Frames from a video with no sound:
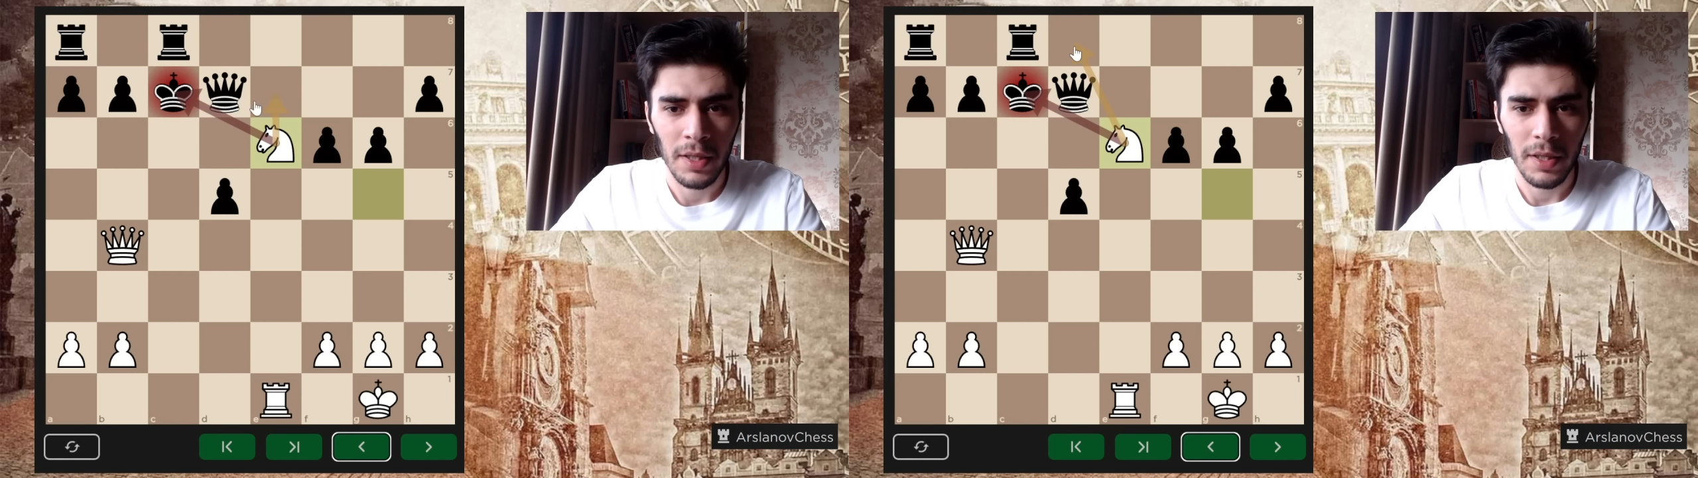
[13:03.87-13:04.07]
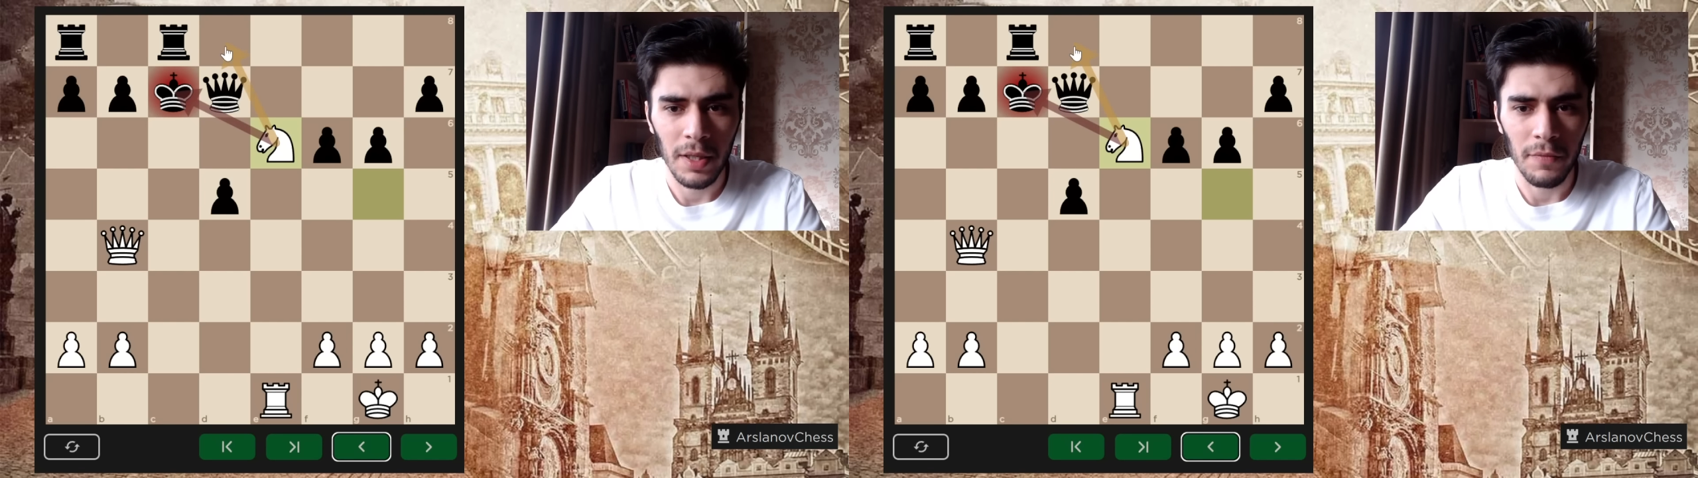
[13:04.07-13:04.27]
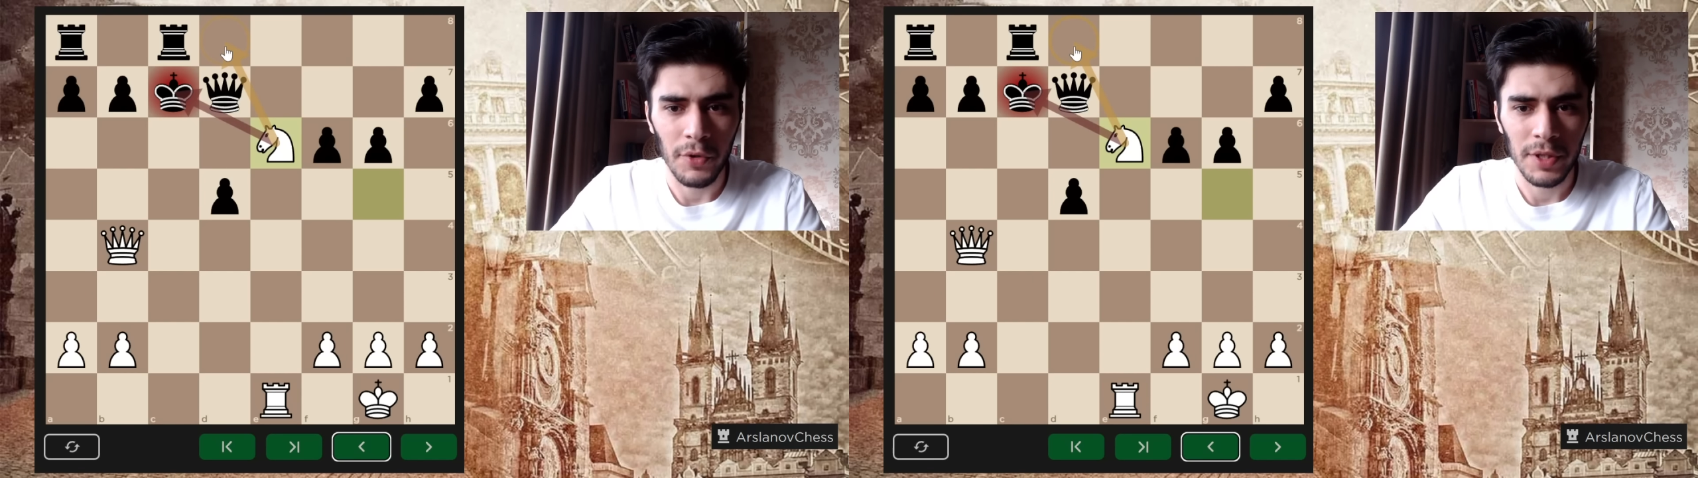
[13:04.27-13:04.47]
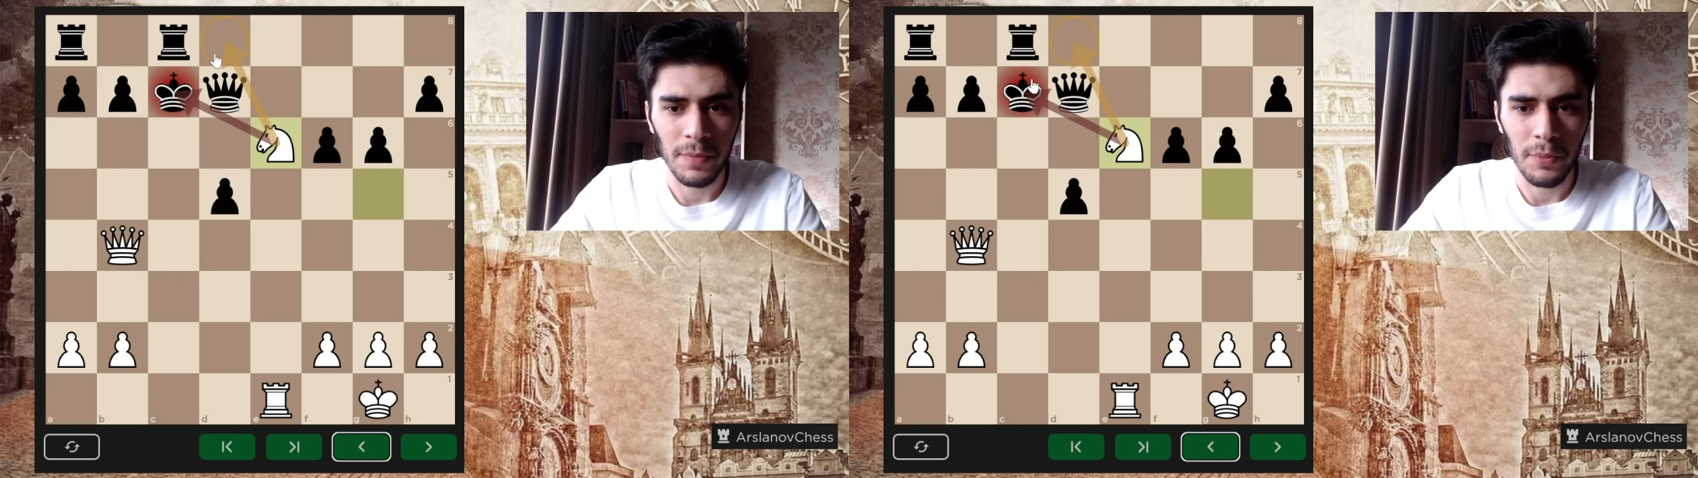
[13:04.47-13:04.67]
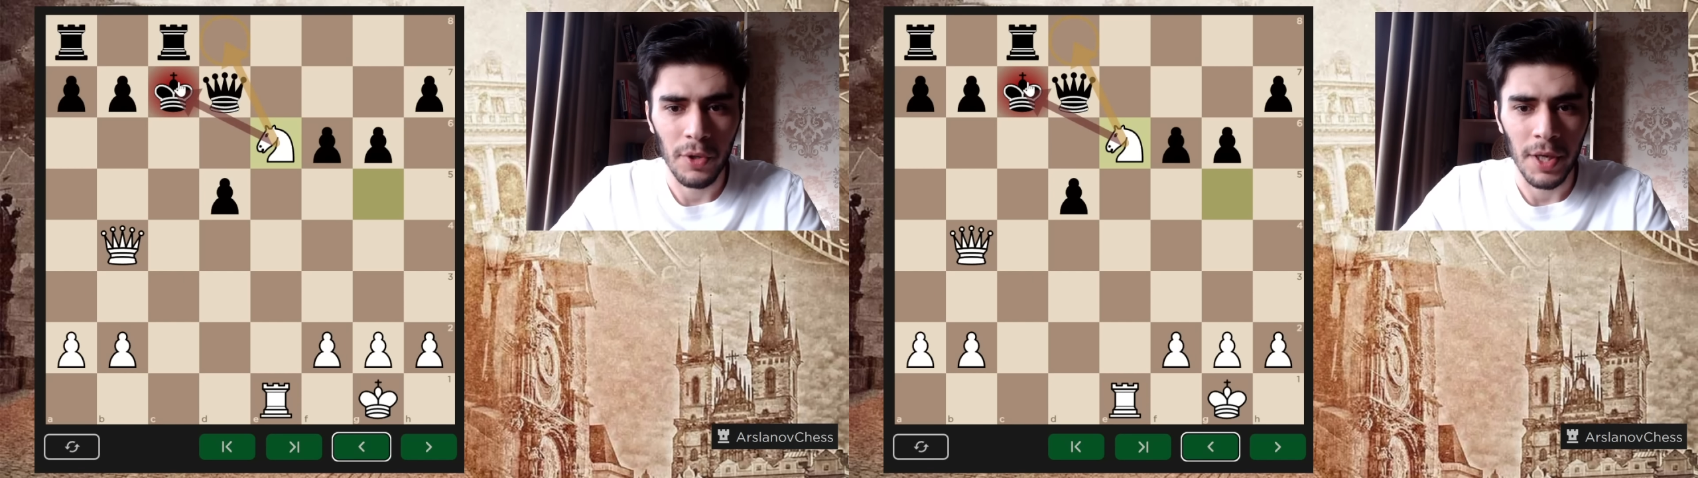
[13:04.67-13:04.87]

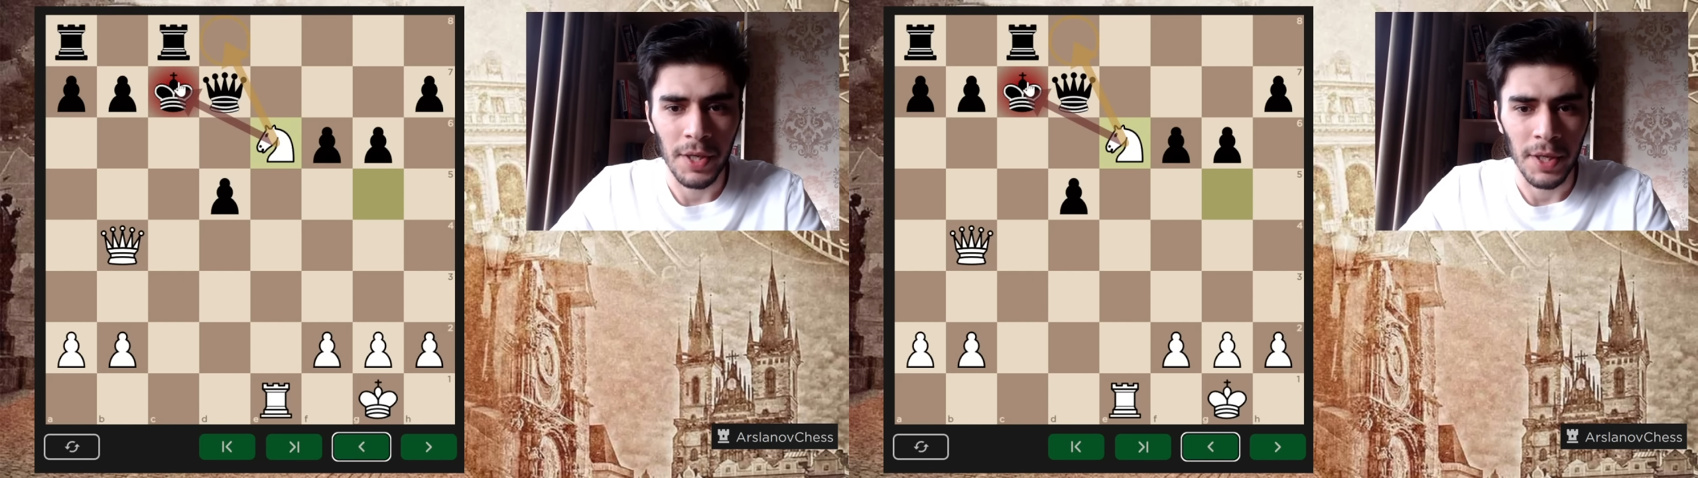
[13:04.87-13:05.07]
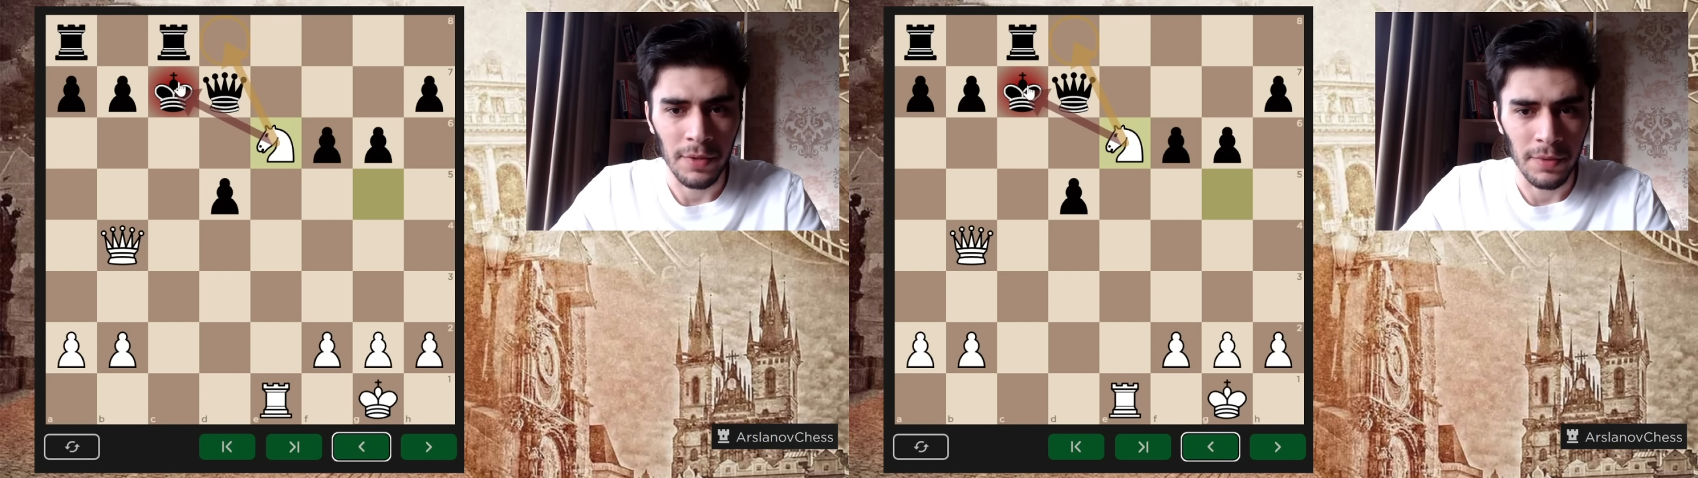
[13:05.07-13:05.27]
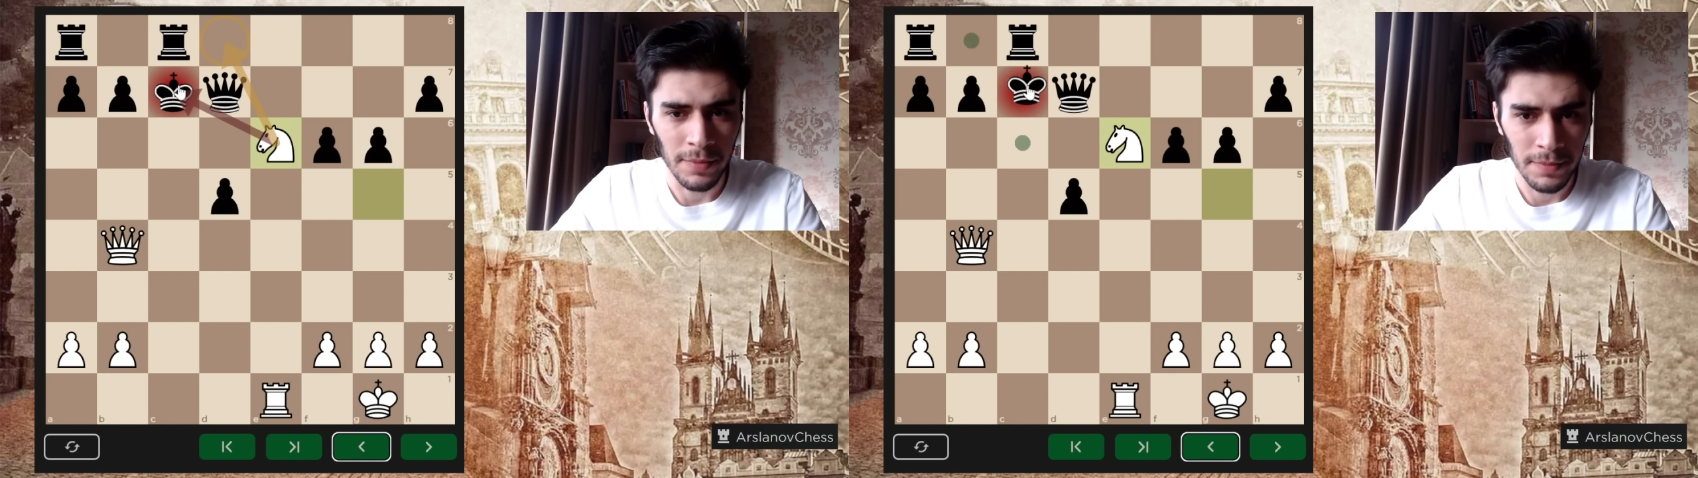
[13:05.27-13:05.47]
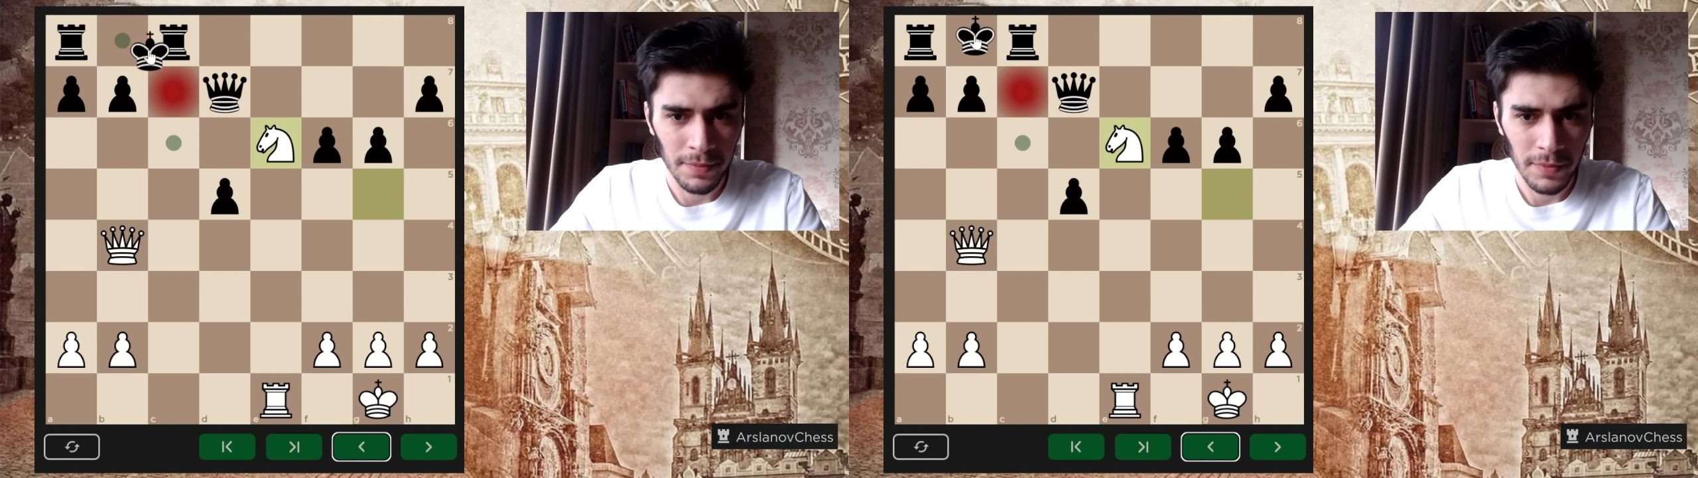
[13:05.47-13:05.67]
d8 поля нету,